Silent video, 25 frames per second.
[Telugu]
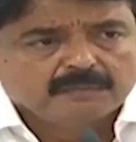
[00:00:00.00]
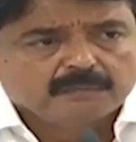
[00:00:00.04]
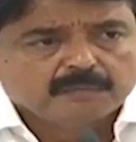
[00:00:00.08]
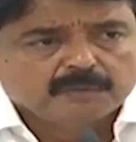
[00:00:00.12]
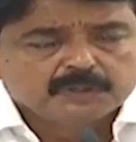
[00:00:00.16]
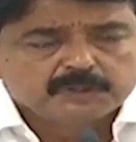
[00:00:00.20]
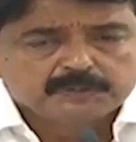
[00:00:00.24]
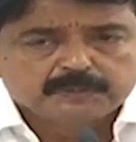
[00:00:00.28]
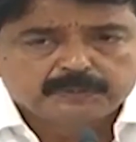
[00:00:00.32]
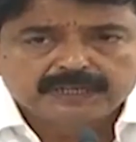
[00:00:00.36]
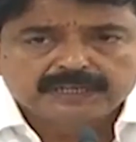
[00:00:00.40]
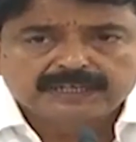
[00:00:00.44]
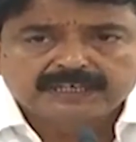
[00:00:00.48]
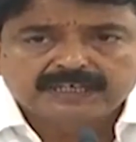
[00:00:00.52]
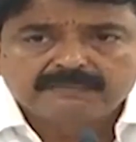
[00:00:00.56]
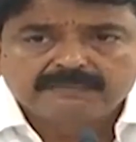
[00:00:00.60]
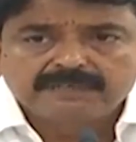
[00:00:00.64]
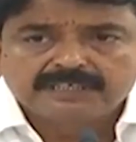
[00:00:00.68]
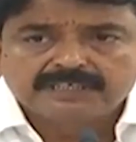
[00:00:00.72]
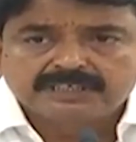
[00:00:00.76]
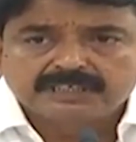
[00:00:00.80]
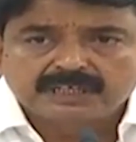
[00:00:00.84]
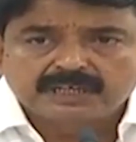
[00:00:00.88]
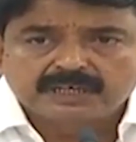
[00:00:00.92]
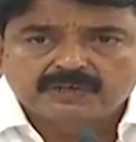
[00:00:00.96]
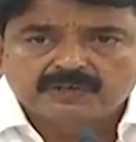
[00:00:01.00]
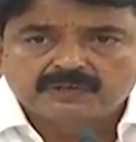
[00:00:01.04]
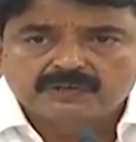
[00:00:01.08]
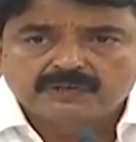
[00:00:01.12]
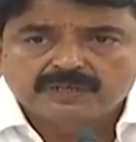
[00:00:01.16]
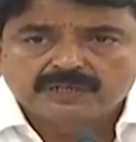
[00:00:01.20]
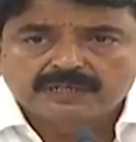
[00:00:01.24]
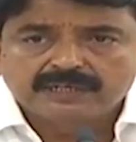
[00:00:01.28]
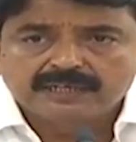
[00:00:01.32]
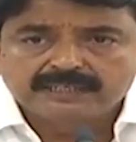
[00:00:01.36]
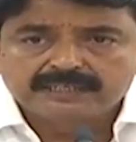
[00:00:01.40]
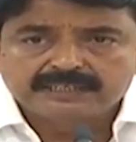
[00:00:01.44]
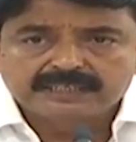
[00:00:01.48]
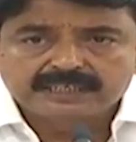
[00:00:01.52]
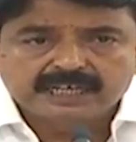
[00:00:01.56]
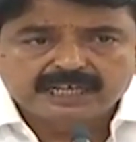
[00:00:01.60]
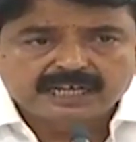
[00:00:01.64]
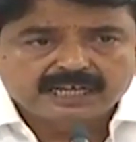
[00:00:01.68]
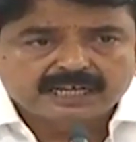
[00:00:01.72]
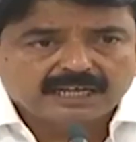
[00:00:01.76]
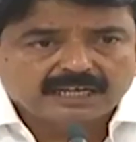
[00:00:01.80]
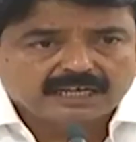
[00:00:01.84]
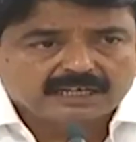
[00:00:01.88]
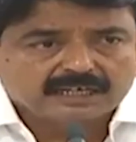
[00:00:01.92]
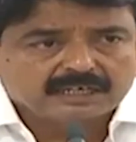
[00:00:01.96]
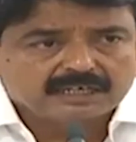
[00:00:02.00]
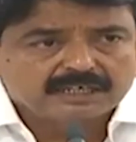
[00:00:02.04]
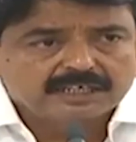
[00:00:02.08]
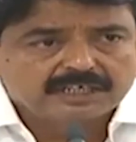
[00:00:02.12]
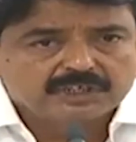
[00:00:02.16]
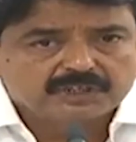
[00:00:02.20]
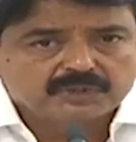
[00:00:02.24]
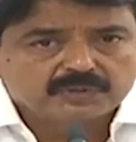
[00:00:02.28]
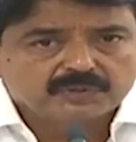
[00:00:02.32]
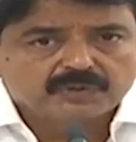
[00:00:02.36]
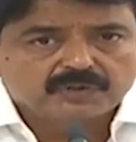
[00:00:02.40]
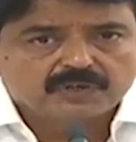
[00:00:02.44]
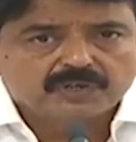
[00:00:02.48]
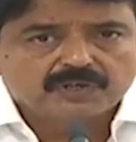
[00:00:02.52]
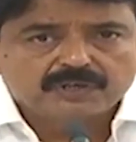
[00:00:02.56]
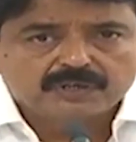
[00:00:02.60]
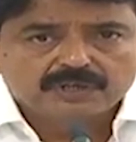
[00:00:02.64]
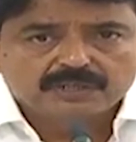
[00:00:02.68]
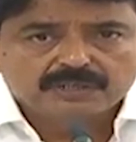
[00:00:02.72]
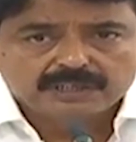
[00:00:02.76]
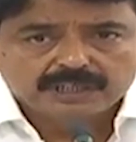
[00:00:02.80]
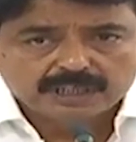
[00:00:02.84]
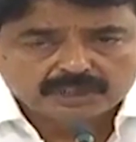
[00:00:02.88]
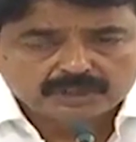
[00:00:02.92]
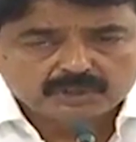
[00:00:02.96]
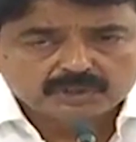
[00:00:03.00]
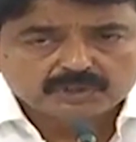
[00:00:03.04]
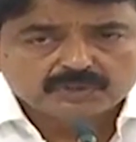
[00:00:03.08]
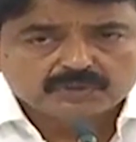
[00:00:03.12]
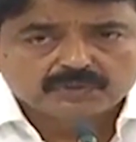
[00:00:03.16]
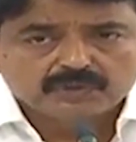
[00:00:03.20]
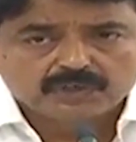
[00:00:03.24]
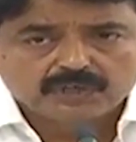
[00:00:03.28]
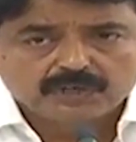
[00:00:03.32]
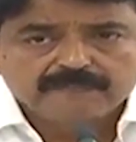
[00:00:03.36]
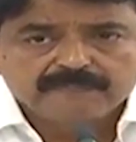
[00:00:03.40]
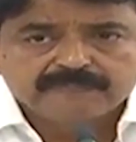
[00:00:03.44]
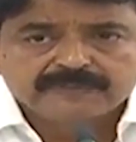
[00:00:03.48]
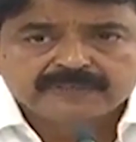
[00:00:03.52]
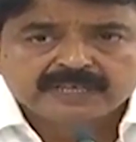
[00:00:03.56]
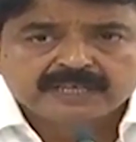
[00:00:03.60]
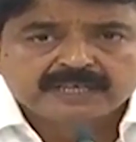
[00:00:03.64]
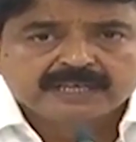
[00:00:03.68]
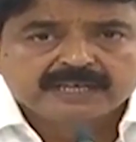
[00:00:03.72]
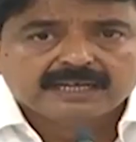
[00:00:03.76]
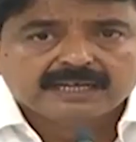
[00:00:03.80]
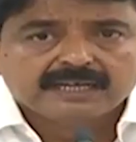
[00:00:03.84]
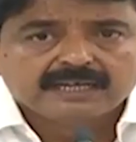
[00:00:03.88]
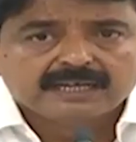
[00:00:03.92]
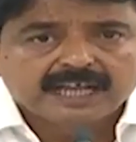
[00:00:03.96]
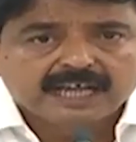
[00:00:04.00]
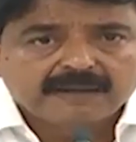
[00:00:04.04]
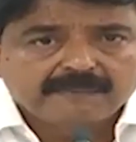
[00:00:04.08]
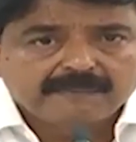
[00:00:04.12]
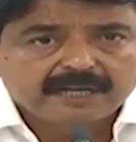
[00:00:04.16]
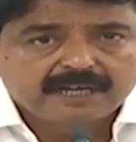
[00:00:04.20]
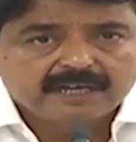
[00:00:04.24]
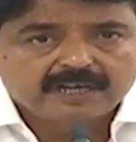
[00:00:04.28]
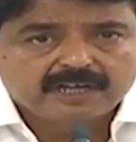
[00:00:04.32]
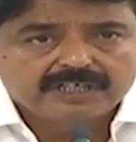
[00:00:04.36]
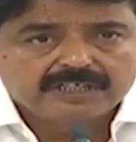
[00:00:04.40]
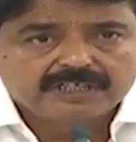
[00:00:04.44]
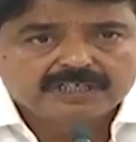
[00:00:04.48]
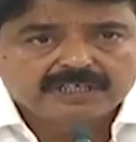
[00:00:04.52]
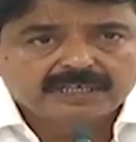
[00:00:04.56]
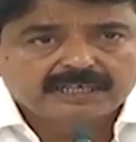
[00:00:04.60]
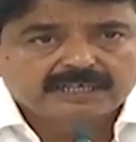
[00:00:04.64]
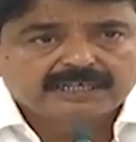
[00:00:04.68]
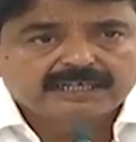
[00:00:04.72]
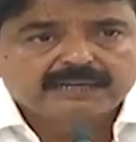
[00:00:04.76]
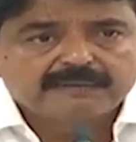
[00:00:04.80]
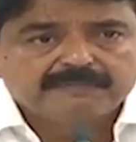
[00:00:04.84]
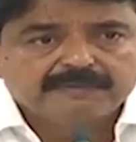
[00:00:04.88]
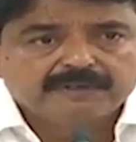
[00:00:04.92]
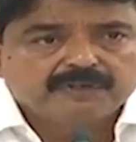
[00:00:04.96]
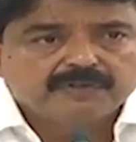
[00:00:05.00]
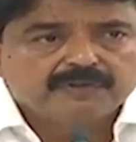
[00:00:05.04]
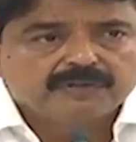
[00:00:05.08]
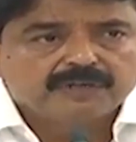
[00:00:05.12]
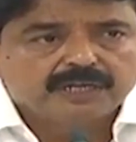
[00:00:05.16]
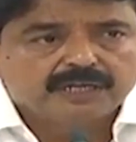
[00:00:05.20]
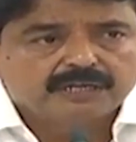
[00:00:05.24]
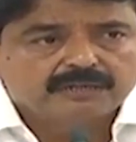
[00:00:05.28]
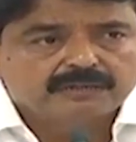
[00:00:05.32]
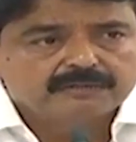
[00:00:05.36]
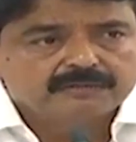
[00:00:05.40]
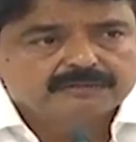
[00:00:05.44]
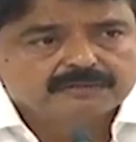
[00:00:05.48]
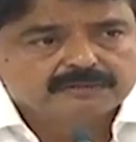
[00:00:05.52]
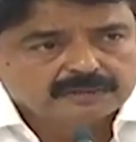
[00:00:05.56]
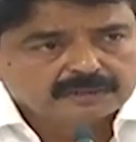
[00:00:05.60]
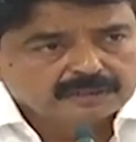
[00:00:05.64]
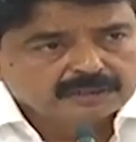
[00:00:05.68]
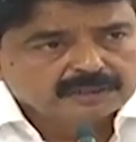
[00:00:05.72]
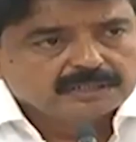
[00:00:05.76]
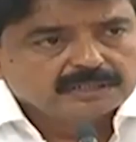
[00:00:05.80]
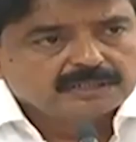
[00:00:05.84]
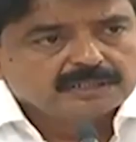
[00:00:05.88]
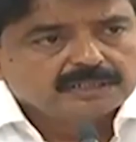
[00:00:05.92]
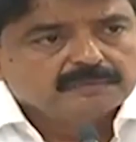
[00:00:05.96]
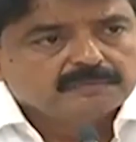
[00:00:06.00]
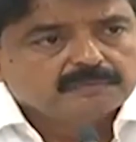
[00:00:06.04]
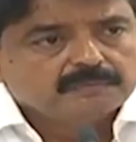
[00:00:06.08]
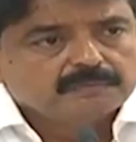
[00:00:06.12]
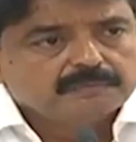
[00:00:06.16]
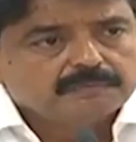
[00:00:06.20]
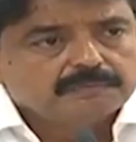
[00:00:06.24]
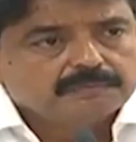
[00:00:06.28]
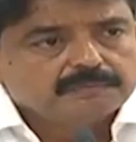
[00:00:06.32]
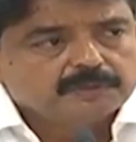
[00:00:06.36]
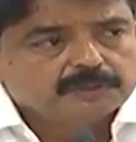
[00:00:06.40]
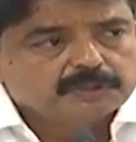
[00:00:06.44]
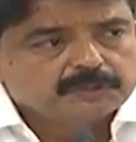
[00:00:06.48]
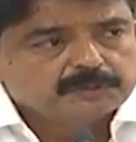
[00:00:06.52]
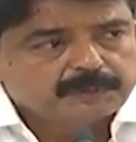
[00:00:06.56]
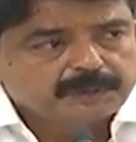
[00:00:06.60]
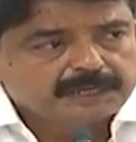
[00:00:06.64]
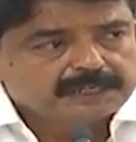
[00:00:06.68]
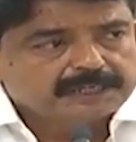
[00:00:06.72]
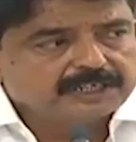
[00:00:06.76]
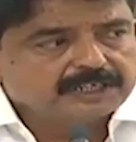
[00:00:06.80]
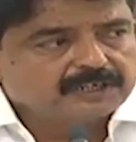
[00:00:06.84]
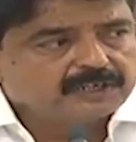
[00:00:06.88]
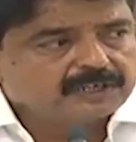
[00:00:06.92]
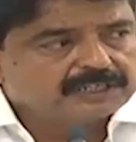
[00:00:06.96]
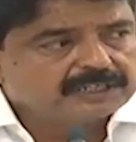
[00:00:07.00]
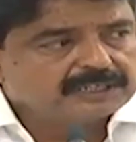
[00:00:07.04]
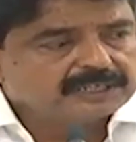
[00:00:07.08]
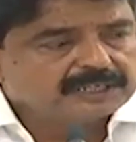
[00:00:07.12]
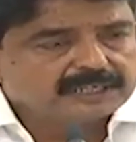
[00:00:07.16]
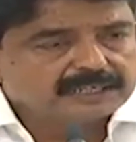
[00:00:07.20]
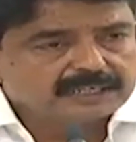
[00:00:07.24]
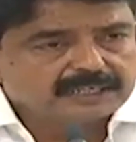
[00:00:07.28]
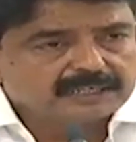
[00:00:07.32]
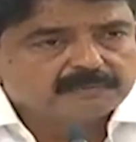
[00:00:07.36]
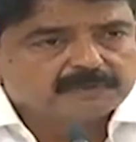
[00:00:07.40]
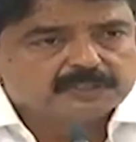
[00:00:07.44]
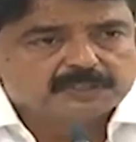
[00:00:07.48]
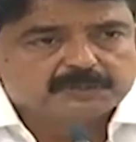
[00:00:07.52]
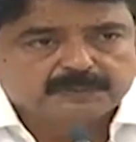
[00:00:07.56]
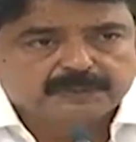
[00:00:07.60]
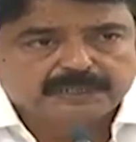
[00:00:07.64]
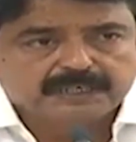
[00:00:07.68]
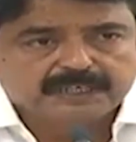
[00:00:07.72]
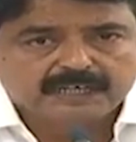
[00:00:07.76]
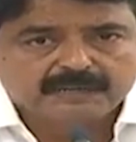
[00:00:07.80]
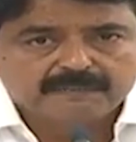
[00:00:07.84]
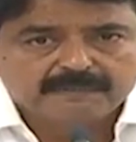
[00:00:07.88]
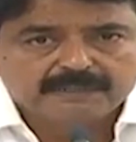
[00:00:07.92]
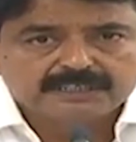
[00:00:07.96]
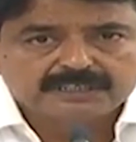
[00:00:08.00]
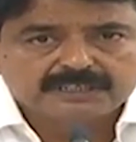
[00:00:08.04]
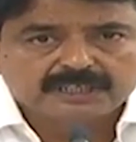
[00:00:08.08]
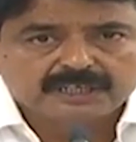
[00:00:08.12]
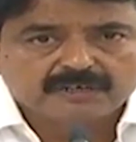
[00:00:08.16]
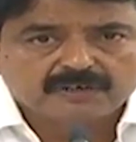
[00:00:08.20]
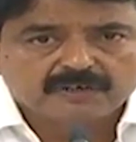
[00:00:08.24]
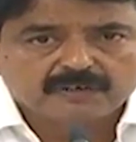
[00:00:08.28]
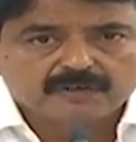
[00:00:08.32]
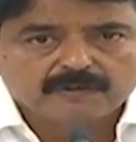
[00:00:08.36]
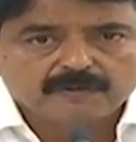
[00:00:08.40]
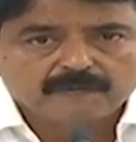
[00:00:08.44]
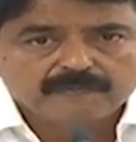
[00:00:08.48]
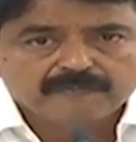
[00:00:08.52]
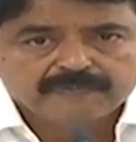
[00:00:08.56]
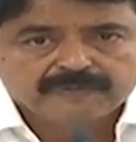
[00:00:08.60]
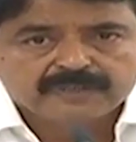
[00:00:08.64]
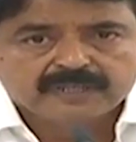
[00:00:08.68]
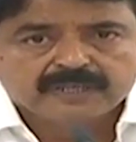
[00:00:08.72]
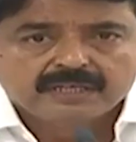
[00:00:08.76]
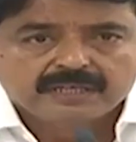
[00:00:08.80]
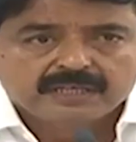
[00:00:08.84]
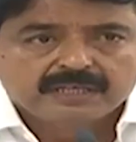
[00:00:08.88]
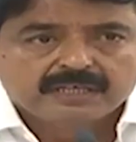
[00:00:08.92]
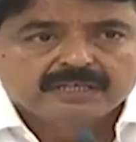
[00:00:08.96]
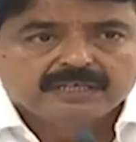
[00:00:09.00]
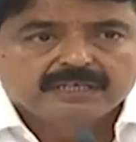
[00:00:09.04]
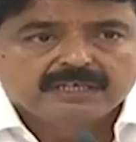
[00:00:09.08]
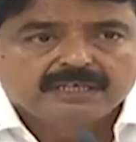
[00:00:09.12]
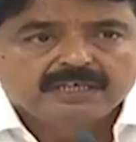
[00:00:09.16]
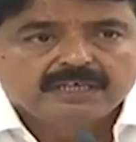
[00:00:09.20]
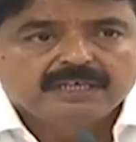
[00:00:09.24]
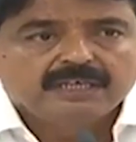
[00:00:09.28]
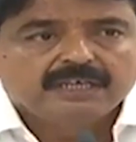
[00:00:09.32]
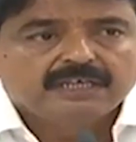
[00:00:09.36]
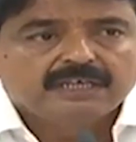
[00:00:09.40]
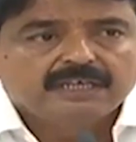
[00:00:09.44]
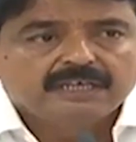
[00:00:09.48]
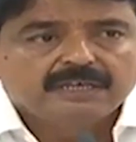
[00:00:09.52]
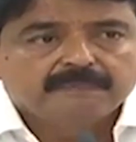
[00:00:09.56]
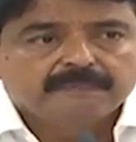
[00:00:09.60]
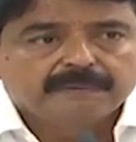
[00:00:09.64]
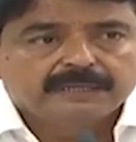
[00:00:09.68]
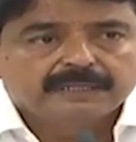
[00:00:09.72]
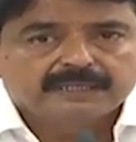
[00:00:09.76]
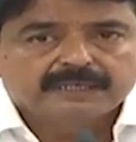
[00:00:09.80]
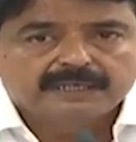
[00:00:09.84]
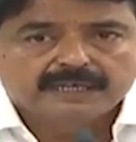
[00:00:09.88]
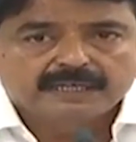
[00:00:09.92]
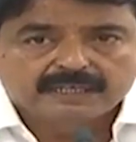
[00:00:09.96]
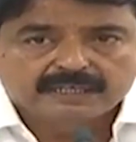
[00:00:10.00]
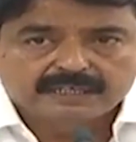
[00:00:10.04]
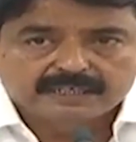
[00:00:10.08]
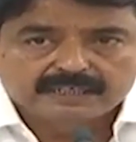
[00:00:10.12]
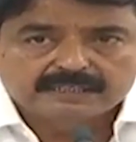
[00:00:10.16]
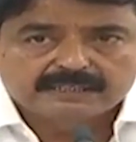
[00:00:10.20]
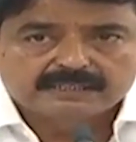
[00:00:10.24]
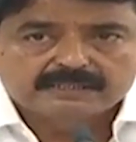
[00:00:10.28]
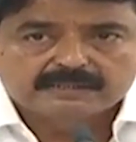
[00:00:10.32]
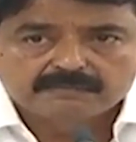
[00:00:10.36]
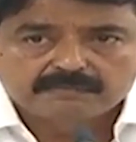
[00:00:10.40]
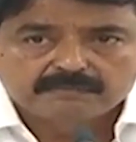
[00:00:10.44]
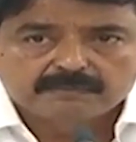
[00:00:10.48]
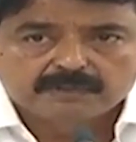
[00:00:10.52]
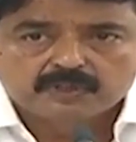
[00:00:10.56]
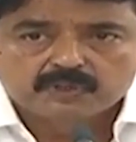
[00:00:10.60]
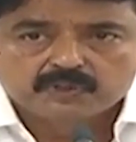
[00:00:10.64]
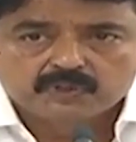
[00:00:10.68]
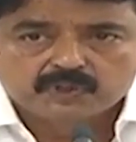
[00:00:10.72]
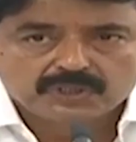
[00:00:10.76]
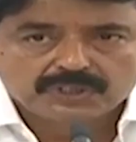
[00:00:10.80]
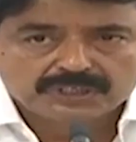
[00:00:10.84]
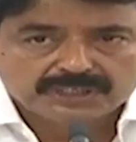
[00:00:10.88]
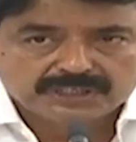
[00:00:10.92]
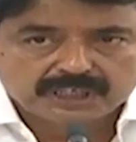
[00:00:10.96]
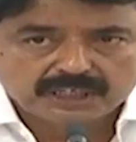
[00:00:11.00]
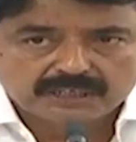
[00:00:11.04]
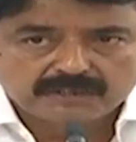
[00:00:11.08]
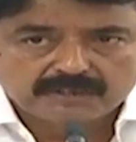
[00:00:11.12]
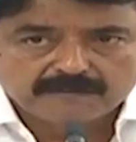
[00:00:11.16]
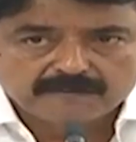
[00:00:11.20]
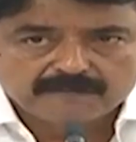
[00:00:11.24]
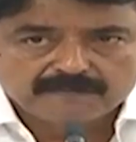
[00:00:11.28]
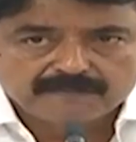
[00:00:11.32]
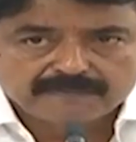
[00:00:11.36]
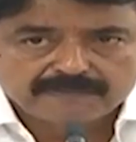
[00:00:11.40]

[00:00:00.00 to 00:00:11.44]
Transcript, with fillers: మున్సిపల్ కమిషనర్లు అంటే జిల్లా కలెక్టర్ నేతృత్వంలో నేతృత్వంలో గ్రామాల్లో అయితే కనుక ఎండిఓ గారు మున్సిపాలిటీలో అయితే కనుక మున్సిపల్ కమిషనర్లు ఈ పథకానికి మంజూరిస్తారు